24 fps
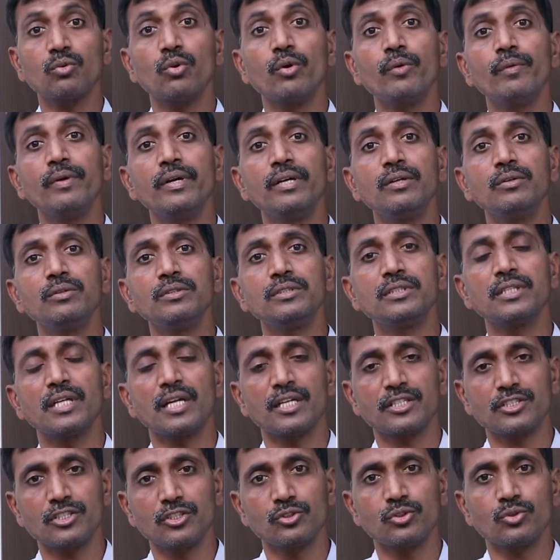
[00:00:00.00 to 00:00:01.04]
కోవిడ్ నుంచి
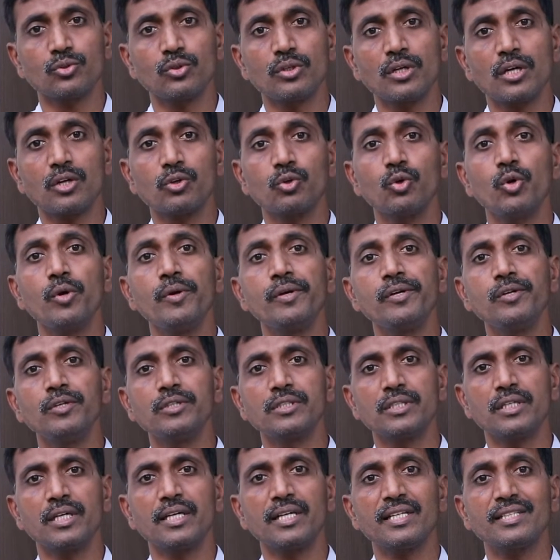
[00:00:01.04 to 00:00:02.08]
రక్షించుకుంటా కోవిడ్
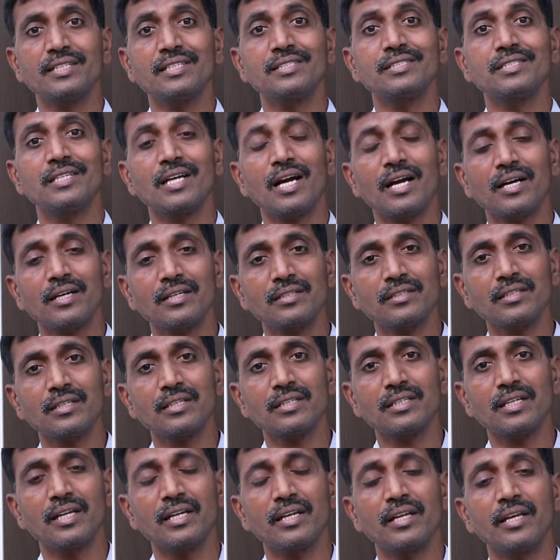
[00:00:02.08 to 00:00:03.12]
వచ్చినట్టయితే జాగ్రత్తగా
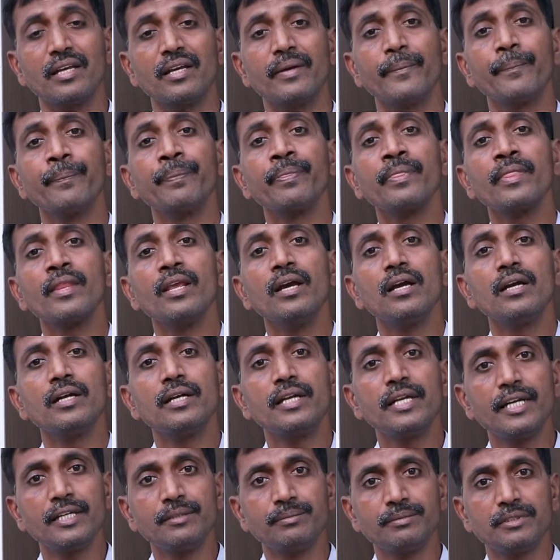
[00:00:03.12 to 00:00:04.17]
దాన్ని
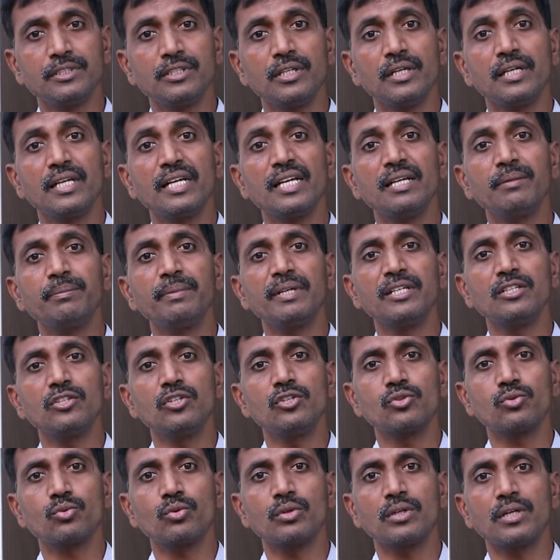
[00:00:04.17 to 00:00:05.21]
ట్రీట్ ట్రీట్మెంట్
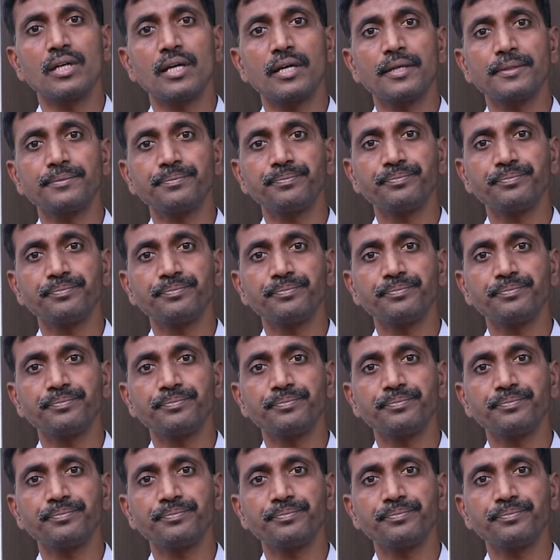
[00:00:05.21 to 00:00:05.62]
తీసుకుంటా